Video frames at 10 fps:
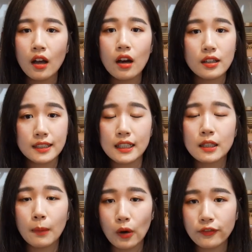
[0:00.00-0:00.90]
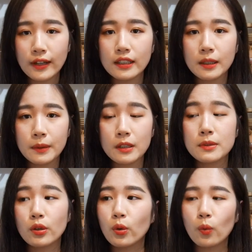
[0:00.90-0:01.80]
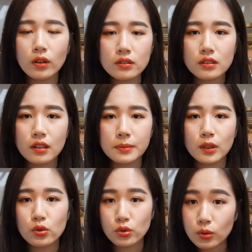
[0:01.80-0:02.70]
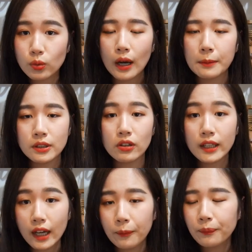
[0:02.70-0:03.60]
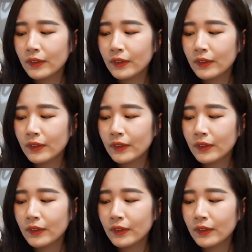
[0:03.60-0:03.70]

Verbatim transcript: 而且它的毛发呢也变得比较有光泽、比较顺滑、比较亮。